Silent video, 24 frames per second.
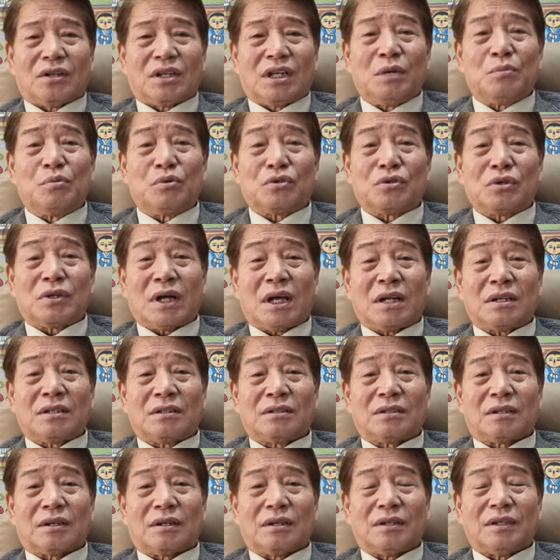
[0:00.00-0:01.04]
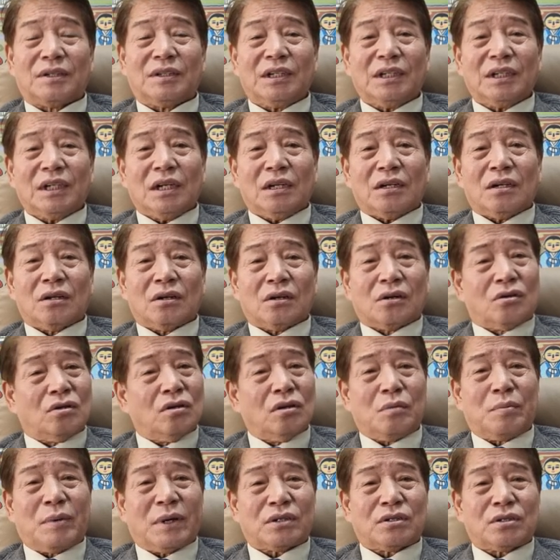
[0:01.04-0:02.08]
기부를 하는
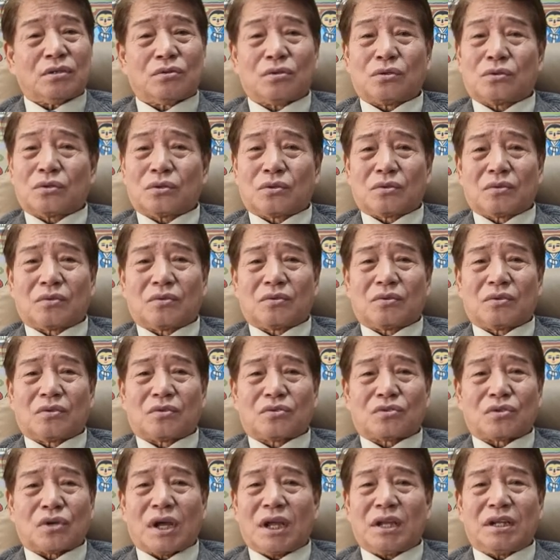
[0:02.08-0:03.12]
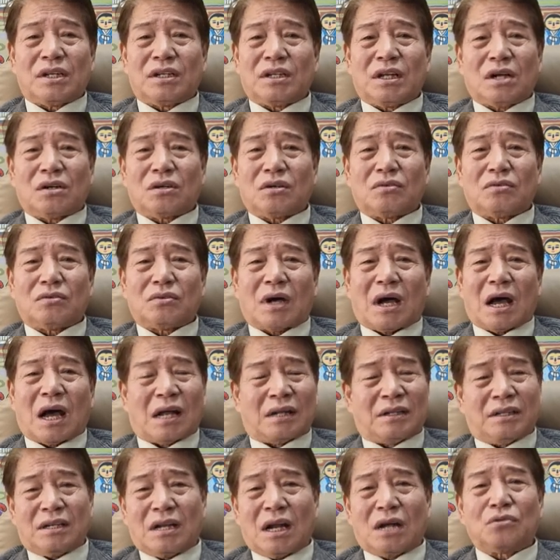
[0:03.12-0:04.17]
그걸 봐서도 좌익이라고
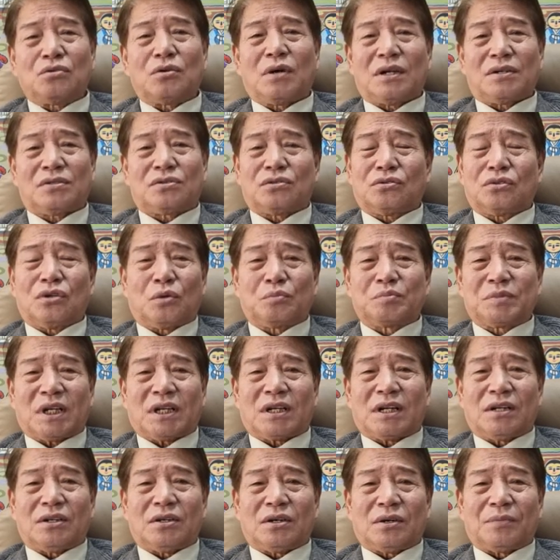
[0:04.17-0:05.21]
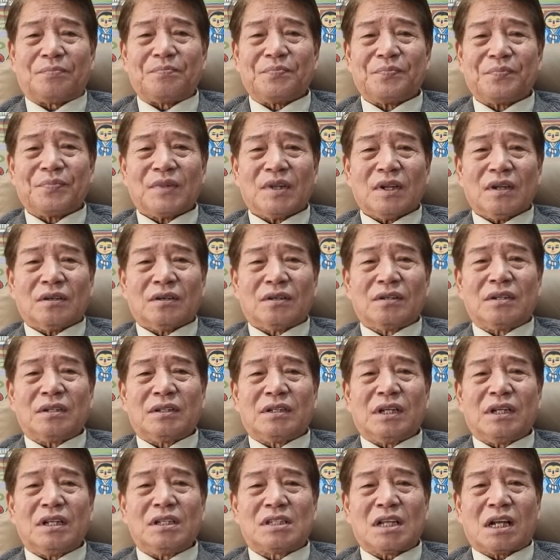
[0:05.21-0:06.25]
아니라고 할 수는 없잖아요.
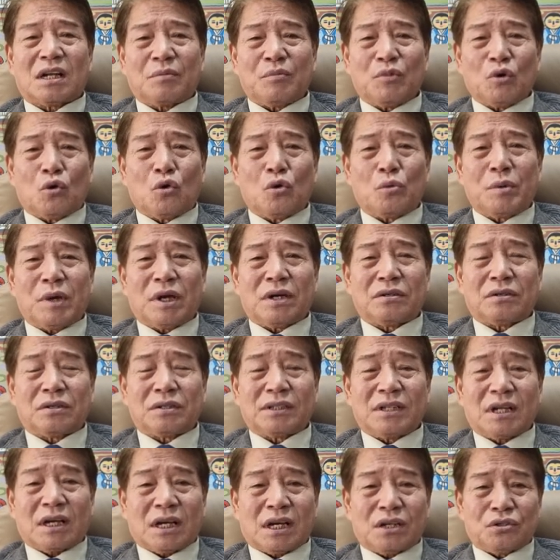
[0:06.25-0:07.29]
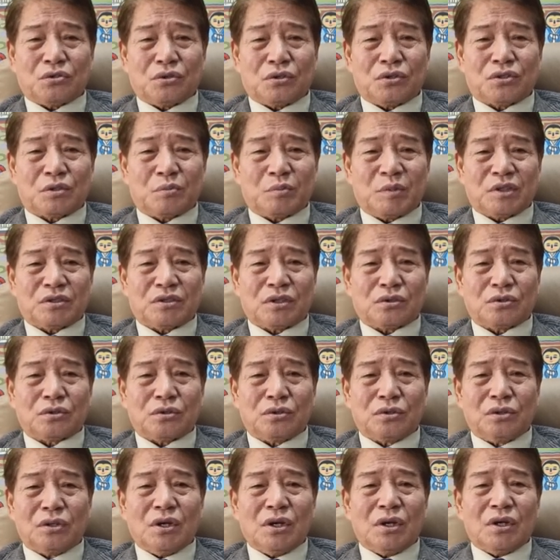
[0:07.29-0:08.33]
그런데 이 사람이 500억이나 가지고
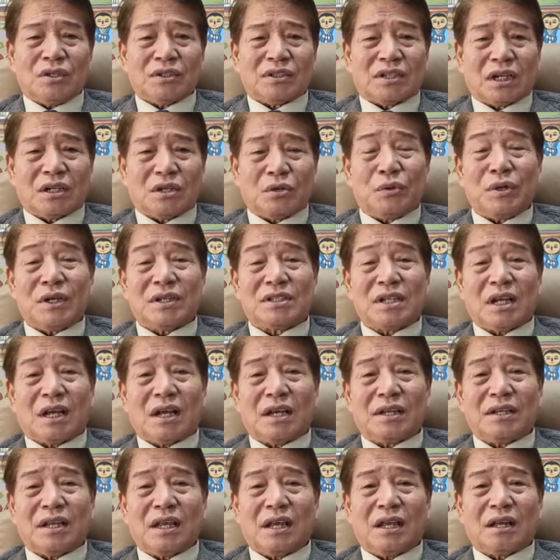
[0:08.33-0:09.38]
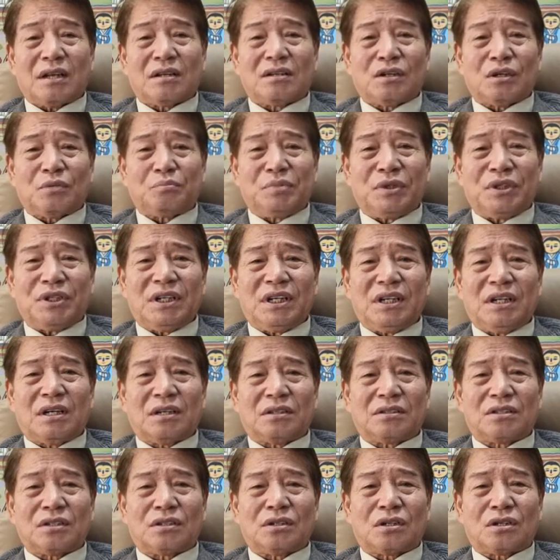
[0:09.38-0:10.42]
있으면서도 자기 회사의 그 비리
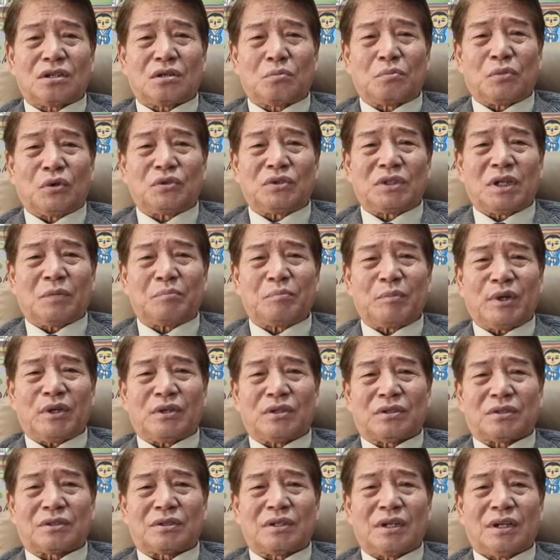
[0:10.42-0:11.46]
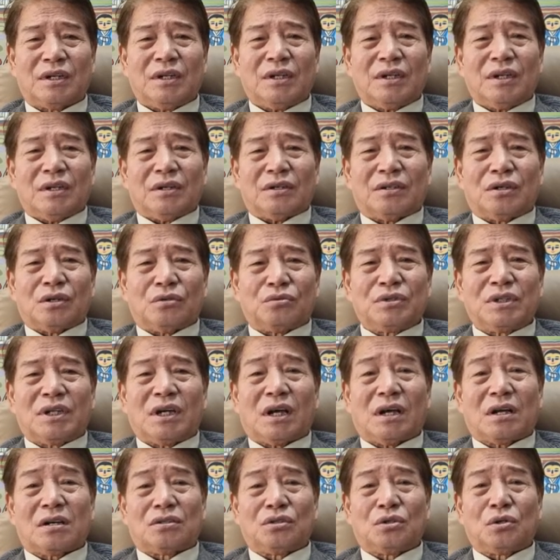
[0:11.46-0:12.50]
같은 거를 본다면은 어,
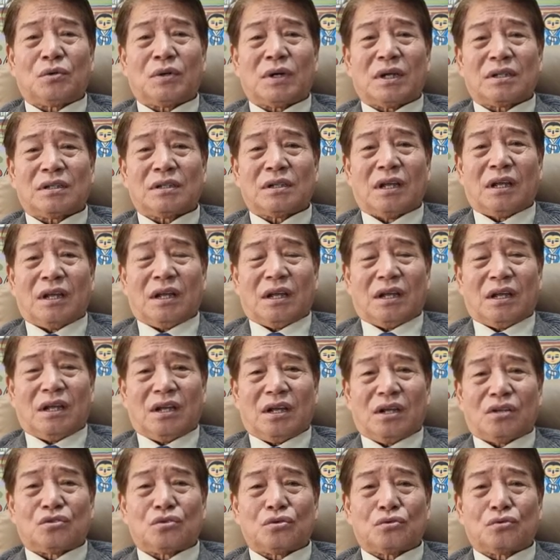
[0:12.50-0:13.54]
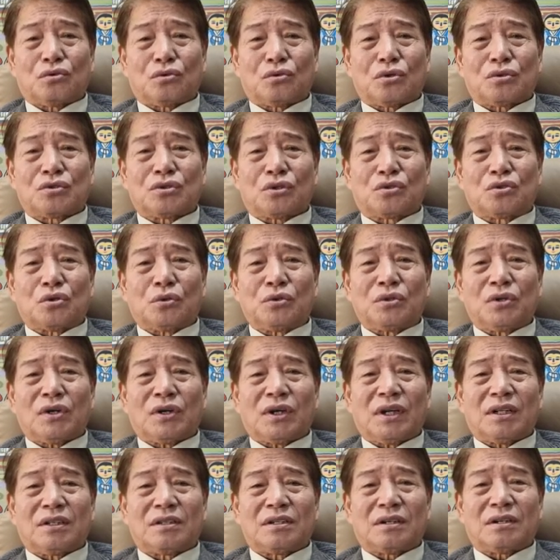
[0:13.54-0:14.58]
우리가 그동안 예, 축구로서
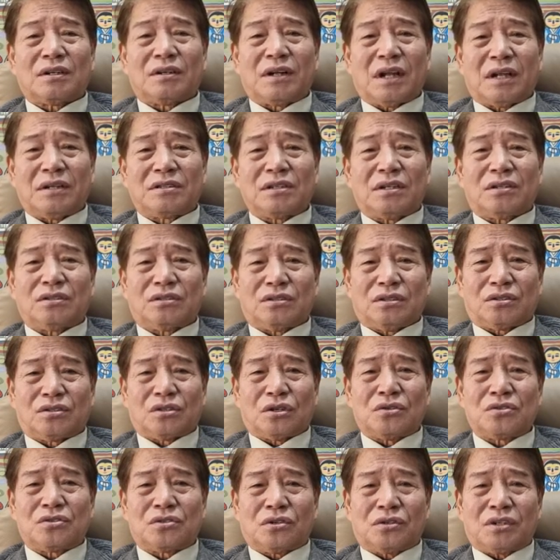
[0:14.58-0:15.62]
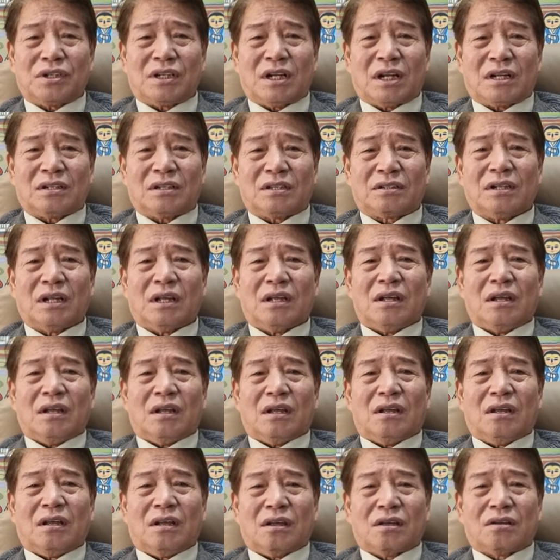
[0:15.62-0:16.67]
존경했던 레전드 전설이라는
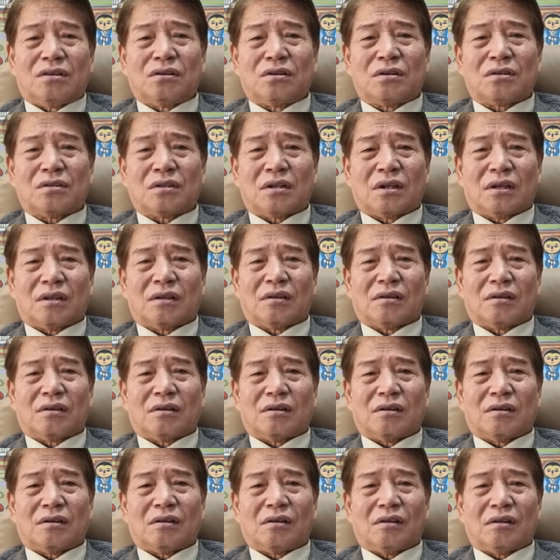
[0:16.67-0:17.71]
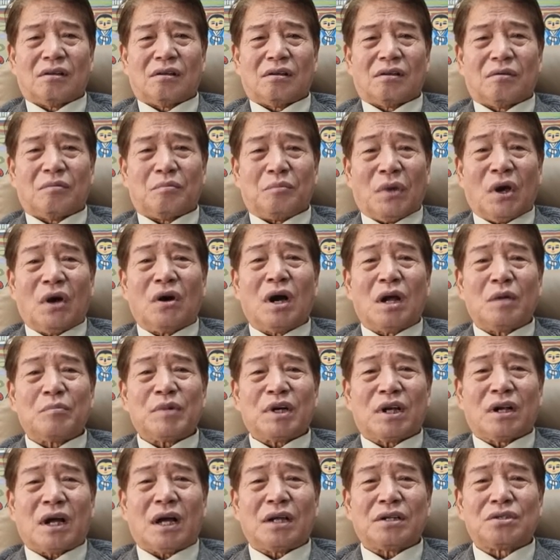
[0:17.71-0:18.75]
예, 그런
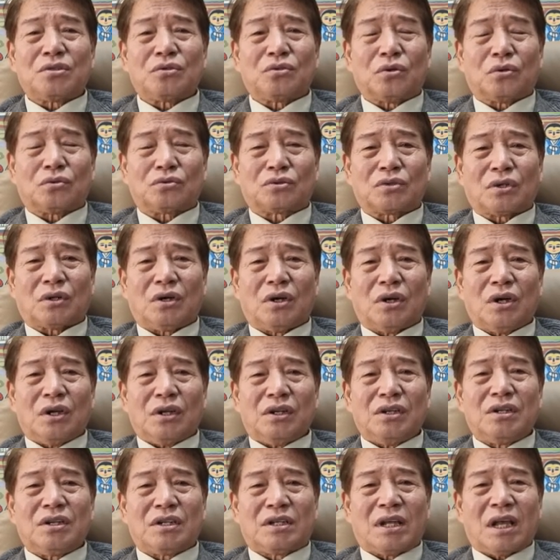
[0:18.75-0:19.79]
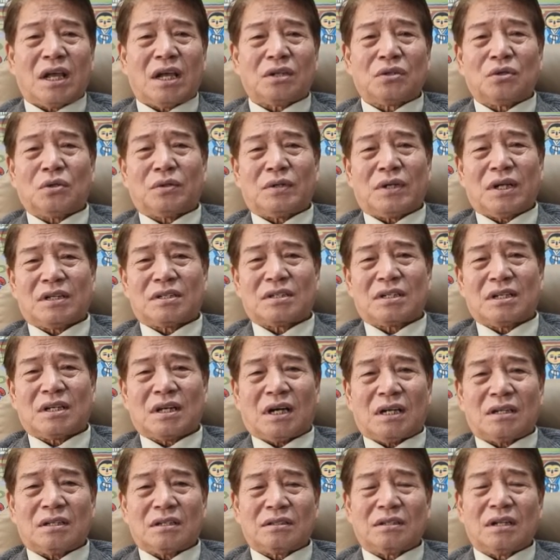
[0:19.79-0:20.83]
명함을 가지고서 이렇게 행동을
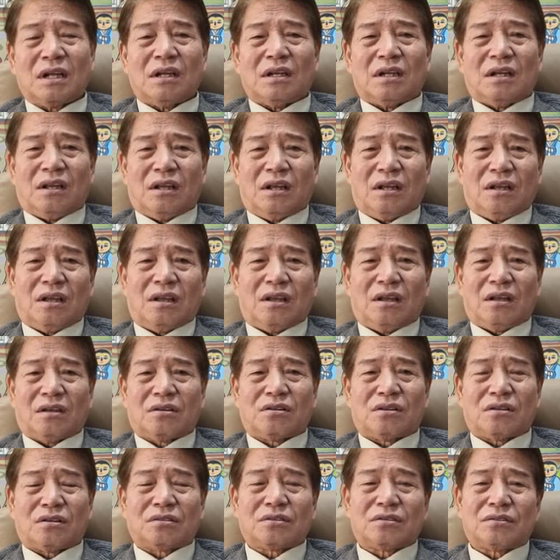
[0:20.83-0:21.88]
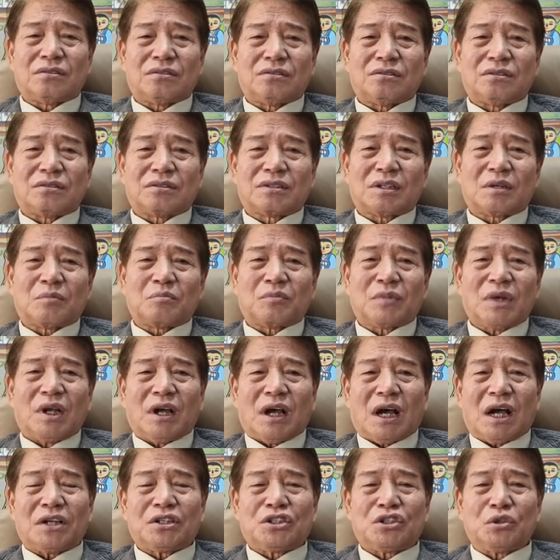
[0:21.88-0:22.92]
했을까 하는 예, 그런 그 참
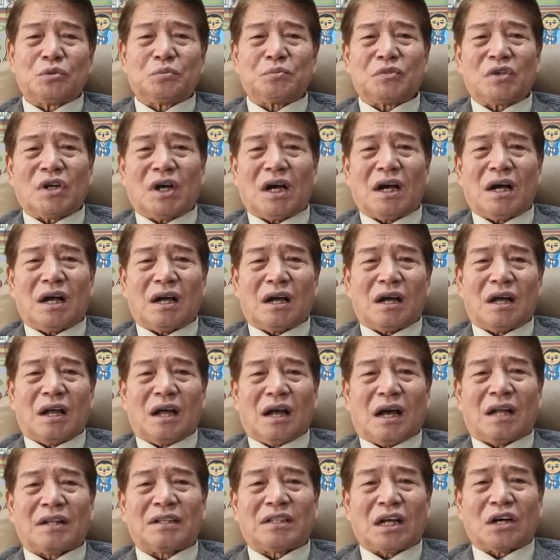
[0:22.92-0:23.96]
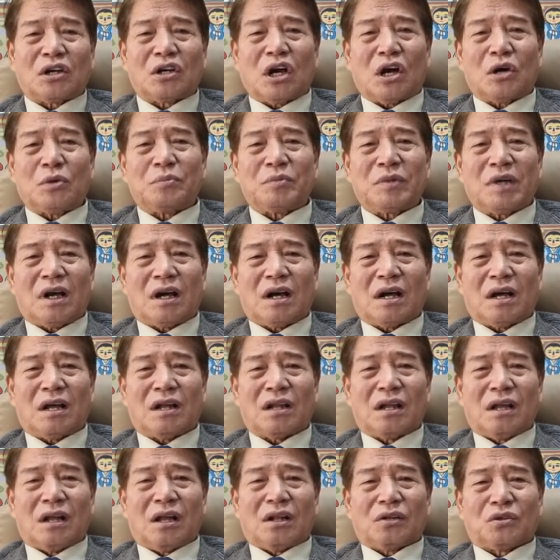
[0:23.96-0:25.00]
아쉬움과 안타까움과
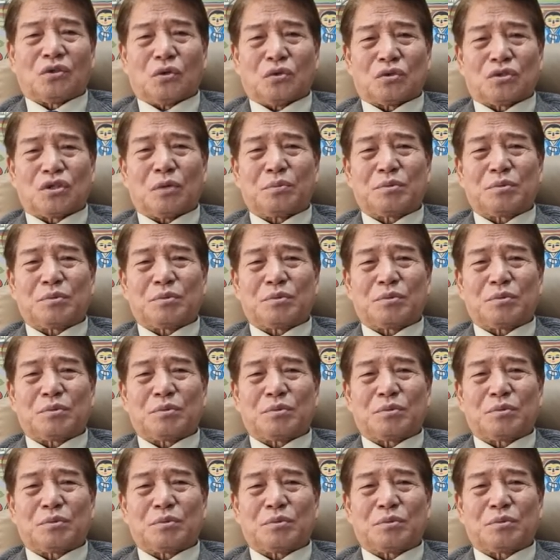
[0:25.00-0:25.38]
또